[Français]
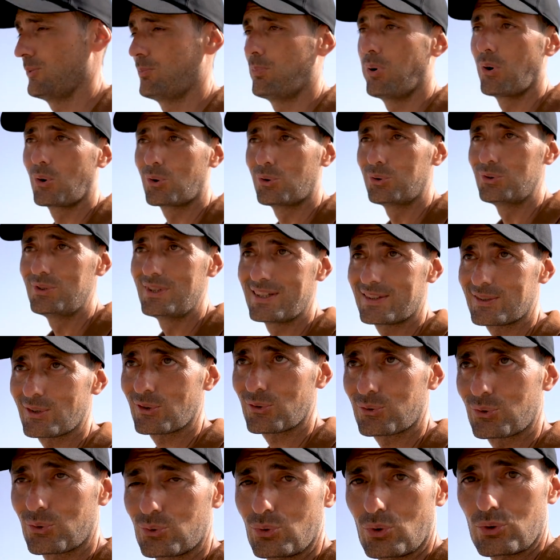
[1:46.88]
eu beaucoup de
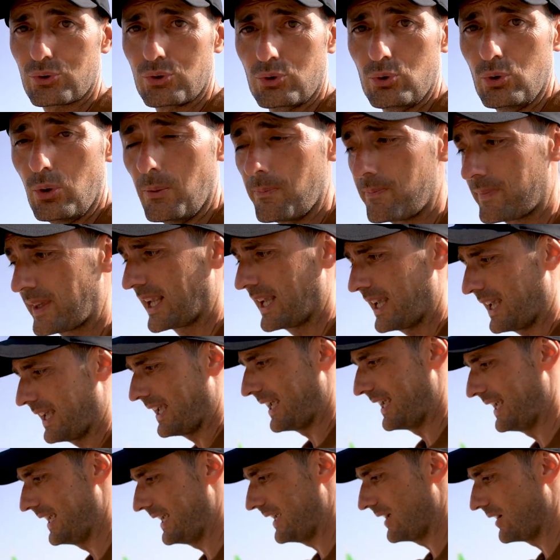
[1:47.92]
naissances autour de nous.
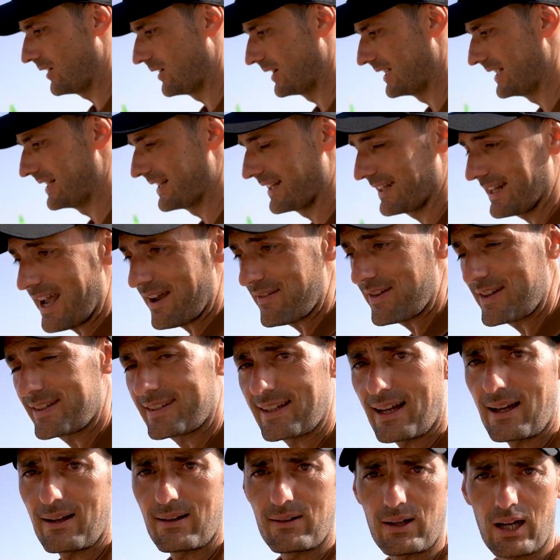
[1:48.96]
Et euh, les nanas avaient
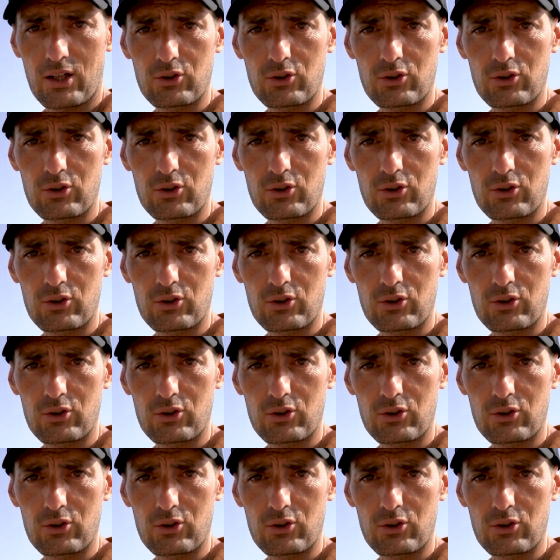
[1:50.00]
ça,